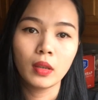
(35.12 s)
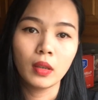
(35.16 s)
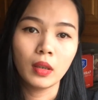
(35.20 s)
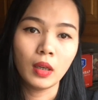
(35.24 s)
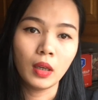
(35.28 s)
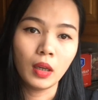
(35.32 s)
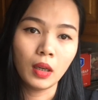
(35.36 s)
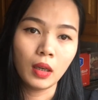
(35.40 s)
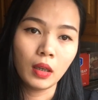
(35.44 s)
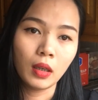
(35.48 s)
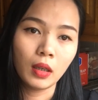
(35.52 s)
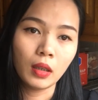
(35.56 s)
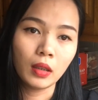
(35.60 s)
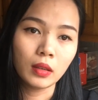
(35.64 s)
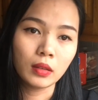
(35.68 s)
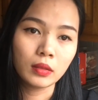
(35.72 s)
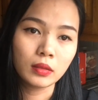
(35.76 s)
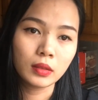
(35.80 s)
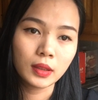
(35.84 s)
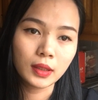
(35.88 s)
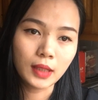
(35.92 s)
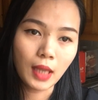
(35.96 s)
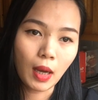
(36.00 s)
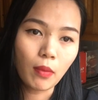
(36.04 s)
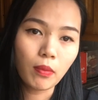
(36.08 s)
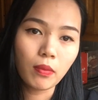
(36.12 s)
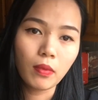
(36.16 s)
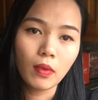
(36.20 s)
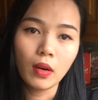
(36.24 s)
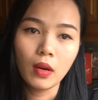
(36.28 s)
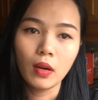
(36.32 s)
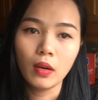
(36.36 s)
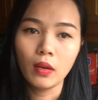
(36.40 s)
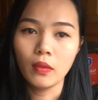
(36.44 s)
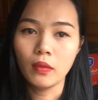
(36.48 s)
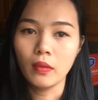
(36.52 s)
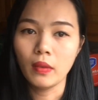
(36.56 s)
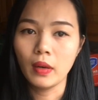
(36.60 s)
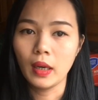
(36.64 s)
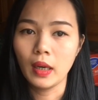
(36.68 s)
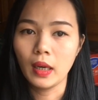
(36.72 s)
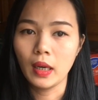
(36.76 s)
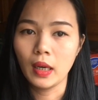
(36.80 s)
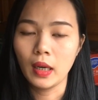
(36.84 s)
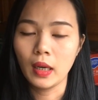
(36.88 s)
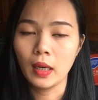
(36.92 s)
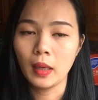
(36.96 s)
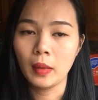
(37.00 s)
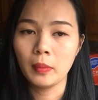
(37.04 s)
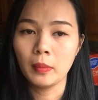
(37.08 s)
à, sốc
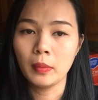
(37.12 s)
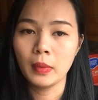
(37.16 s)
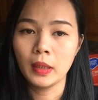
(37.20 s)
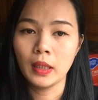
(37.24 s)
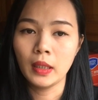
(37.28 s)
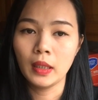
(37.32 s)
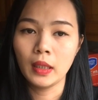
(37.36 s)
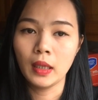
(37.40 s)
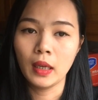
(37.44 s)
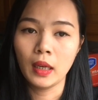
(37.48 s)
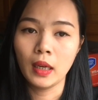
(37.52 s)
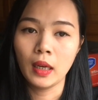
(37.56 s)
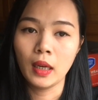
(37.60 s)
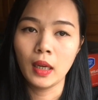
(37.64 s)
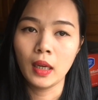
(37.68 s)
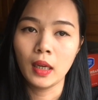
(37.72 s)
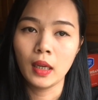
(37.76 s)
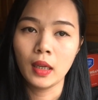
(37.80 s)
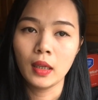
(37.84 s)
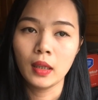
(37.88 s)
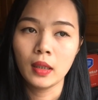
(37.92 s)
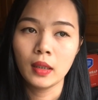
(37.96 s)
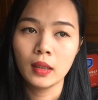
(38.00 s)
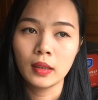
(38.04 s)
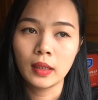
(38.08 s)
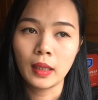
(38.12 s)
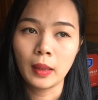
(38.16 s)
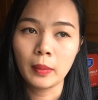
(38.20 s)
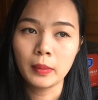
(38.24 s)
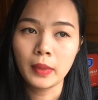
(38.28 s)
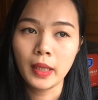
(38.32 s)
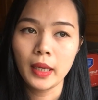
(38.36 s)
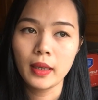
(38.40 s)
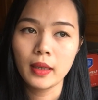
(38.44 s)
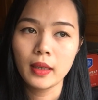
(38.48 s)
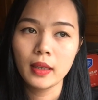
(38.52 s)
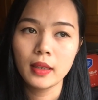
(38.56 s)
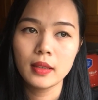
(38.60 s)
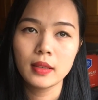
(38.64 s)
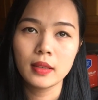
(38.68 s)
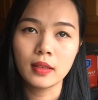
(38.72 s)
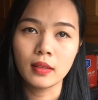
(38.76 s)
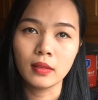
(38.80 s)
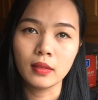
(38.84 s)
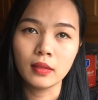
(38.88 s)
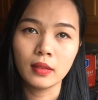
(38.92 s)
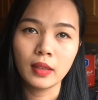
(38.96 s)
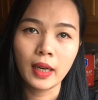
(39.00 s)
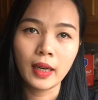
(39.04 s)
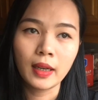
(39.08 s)
và mình uh, cảm thấy cái
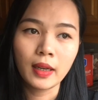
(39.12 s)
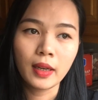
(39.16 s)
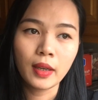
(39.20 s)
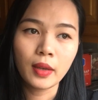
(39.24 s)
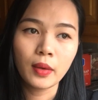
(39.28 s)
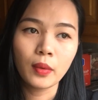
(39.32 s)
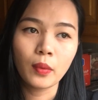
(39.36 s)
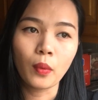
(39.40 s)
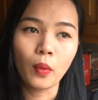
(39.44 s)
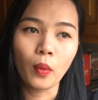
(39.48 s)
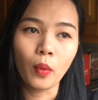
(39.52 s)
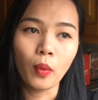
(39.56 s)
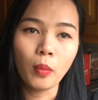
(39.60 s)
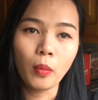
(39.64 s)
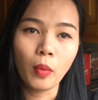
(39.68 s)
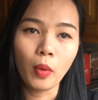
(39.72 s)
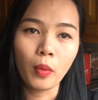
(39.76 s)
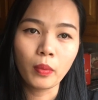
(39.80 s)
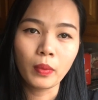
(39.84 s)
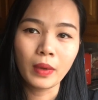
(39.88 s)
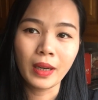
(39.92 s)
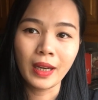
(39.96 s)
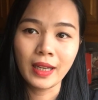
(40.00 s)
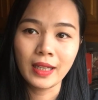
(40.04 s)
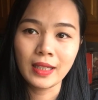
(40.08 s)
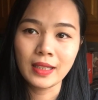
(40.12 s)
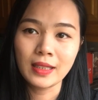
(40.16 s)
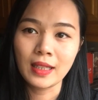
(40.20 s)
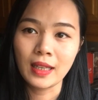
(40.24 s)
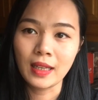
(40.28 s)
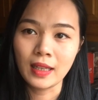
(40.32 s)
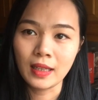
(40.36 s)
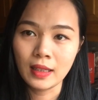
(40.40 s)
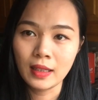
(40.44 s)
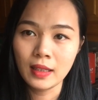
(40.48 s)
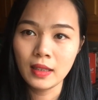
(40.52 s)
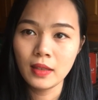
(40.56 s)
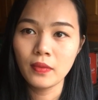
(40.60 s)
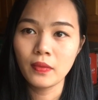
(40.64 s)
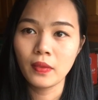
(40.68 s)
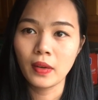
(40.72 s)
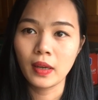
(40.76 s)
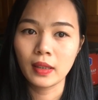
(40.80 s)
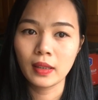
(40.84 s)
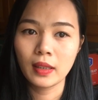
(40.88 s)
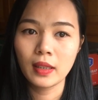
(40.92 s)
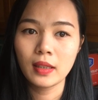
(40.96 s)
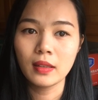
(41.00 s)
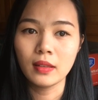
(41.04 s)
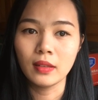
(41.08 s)
sự ra đi của một nghệ sĩ và
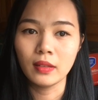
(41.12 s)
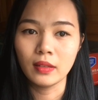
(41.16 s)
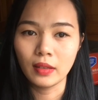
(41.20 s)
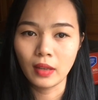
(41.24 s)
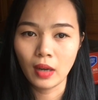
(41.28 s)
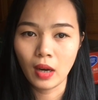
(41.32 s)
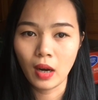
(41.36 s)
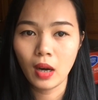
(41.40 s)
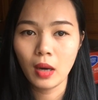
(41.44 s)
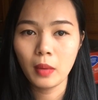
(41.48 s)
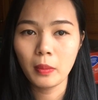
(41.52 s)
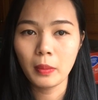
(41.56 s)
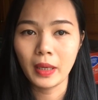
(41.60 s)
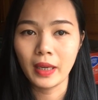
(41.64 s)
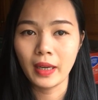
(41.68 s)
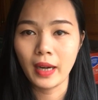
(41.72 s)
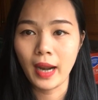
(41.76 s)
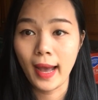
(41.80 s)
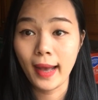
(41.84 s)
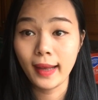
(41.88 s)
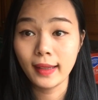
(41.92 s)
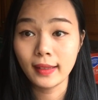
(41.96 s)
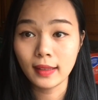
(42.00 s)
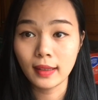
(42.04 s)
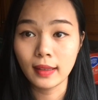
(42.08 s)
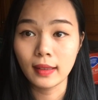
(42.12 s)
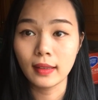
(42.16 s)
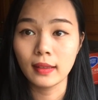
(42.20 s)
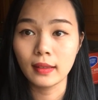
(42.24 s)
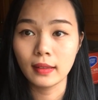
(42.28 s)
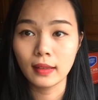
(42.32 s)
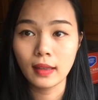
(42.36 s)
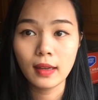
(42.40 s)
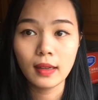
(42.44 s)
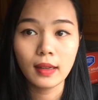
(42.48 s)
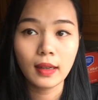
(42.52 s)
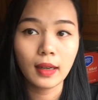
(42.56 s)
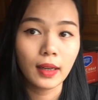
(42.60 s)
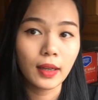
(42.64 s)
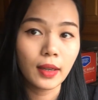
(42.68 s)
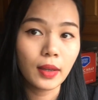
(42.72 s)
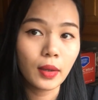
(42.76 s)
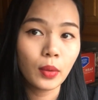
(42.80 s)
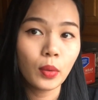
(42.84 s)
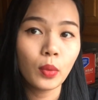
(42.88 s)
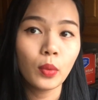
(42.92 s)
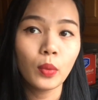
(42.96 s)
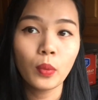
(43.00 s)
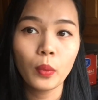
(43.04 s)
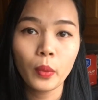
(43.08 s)
cái người đó mình đã từng rất là
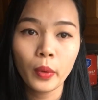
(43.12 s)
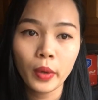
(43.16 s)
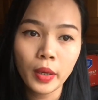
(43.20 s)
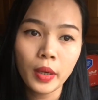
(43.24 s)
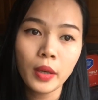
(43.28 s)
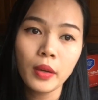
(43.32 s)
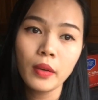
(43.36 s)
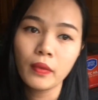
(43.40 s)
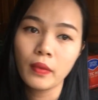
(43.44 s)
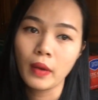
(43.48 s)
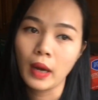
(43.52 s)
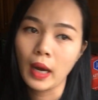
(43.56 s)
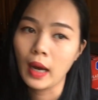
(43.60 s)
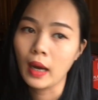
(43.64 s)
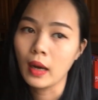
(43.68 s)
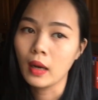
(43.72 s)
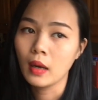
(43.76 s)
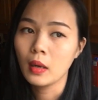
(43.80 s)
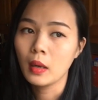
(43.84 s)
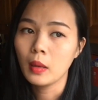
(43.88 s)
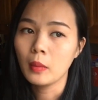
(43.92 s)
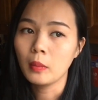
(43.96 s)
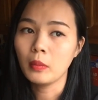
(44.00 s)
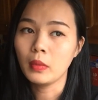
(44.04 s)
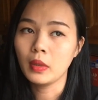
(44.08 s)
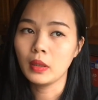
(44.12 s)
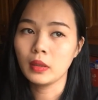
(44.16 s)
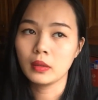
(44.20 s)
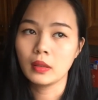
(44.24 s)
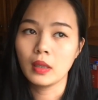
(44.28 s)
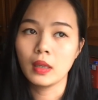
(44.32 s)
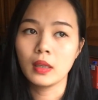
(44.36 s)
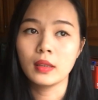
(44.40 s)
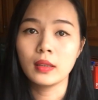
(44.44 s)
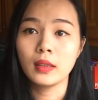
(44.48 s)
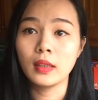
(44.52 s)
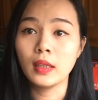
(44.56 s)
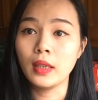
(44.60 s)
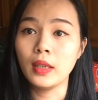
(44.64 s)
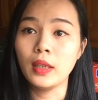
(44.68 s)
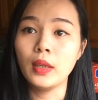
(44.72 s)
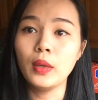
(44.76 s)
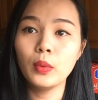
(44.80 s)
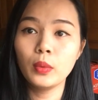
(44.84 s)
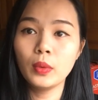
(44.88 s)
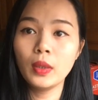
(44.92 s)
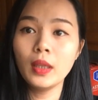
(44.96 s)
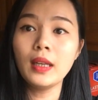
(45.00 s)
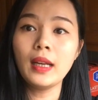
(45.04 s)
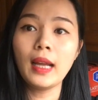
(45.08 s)
yêu quý và mình cực kỳ
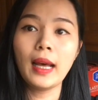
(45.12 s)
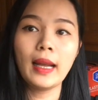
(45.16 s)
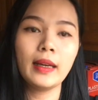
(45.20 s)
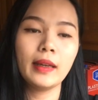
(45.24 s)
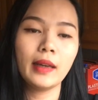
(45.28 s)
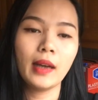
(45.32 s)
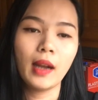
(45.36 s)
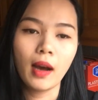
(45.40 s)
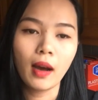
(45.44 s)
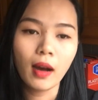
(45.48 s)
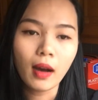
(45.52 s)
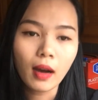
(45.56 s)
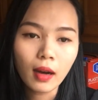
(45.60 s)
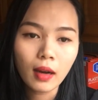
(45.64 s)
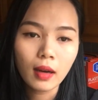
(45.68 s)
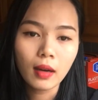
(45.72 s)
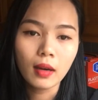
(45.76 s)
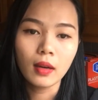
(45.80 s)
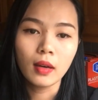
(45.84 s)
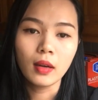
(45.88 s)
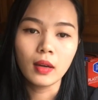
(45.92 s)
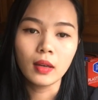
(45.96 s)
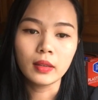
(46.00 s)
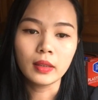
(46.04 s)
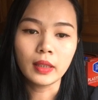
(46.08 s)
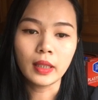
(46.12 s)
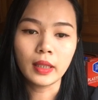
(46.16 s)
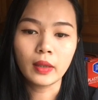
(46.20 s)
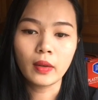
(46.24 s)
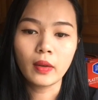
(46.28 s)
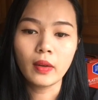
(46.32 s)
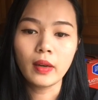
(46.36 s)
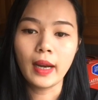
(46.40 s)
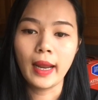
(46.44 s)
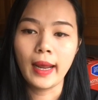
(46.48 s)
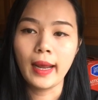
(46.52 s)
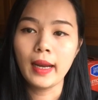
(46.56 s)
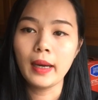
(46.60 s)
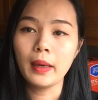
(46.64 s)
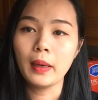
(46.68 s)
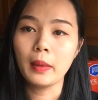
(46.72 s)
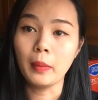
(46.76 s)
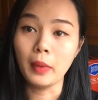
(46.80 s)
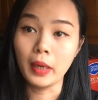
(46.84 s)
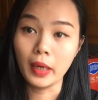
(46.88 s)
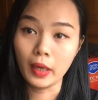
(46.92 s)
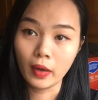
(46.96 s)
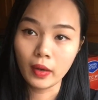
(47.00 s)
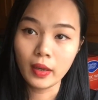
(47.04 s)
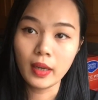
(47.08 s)
yêu thích anh đó thì có lẽ là
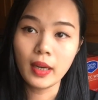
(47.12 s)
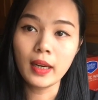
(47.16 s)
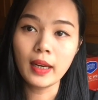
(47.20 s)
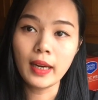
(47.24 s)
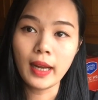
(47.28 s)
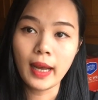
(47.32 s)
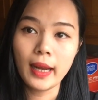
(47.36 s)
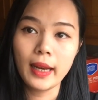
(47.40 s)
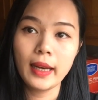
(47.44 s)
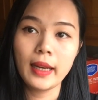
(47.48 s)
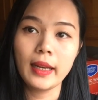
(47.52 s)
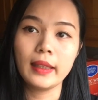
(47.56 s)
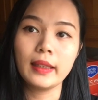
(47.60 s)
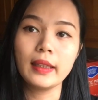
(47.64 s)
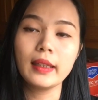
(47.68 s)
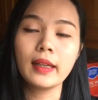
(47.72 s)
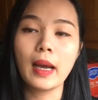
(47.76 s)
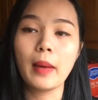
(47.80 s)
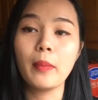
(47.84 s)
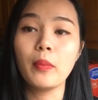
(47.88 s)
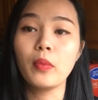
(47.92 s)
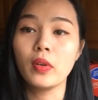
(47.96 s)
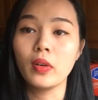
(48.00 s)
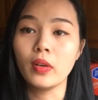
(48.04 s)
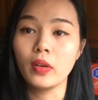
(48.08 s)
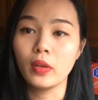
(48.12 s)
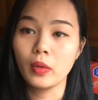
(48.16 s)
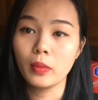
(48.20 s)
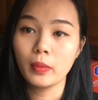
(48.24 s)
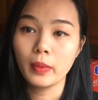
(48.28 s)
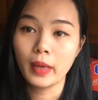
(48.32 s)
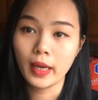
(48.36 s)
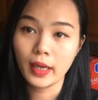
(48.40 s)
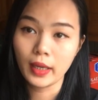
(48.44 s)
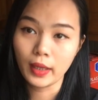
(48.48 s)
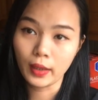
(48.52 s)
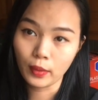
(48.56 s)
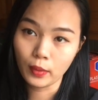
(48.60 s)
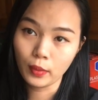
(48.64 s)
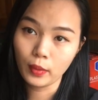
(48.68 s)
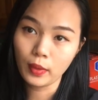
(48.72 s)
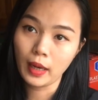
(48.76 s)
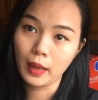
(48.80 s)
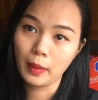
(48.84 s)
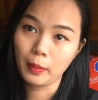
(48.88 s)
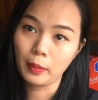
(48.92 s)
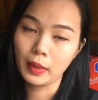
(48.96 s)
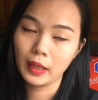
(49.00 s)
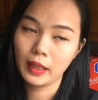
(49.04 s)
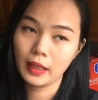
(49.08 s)
mình nói đến đây thì tất cả mọi người cũng đã hiểu
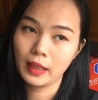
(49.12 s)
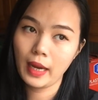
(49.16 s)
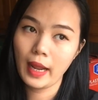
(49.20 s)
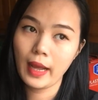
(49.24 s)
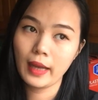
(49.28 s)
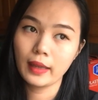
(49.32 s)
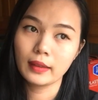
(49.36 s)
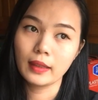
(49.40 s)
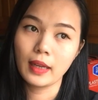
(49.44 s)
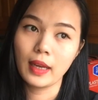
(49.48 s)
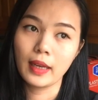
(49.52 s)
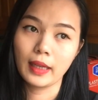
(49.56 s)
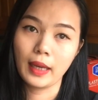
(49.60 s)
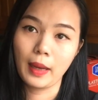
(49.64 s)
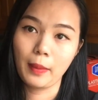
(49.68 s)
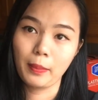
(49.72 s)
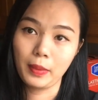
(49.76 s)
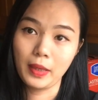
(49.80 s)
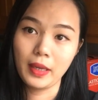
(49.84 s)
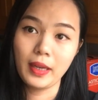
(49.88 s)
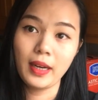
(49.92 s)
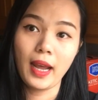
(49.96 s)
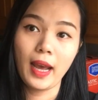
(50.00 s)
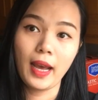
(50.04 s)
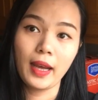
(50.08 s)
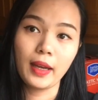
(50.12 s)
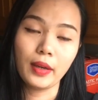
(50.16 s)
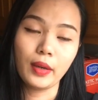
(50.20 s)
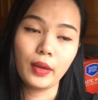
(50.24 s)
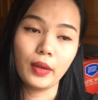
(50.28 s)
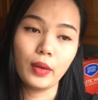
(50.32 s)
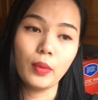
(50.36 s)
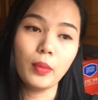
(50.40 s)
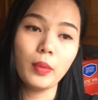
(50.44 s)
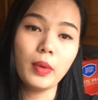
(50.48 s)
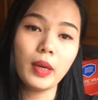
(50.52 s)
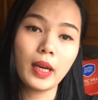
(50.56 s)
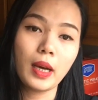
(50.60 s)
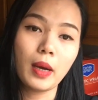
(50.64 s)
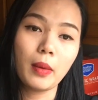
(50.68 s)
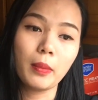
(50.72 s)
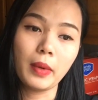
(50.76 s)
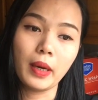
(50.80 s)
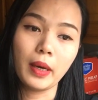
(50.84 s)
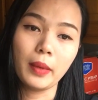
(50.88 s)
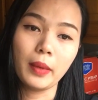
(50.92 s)
là mình đang đề cập đến ai rồi đúng hay không